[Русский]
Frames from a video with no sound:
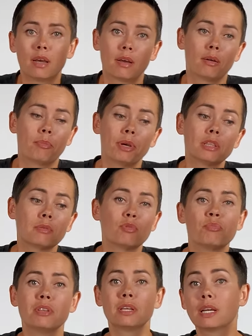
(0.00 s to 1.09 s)
А, поэтому
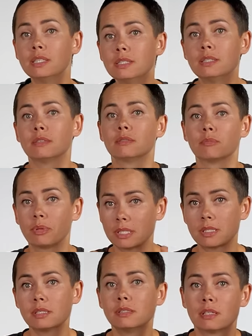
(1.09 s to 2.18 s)
переходите по
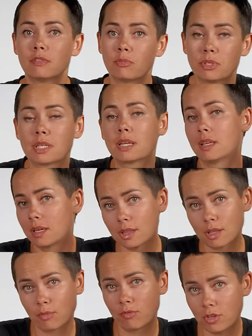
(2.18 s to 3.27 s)
ссылке в описании к
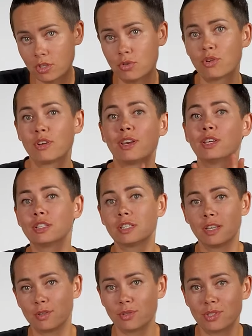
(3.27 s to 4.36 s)
этому видео,
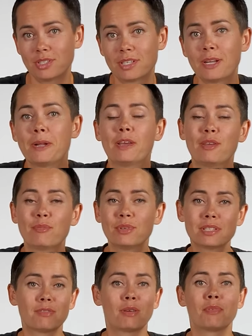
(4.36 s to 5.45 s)
регистрируйтесь, и мы
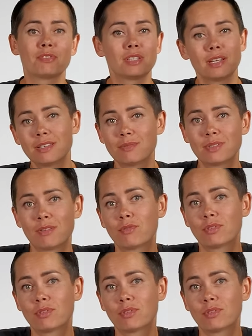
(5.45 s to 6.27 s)
с вами встретимся в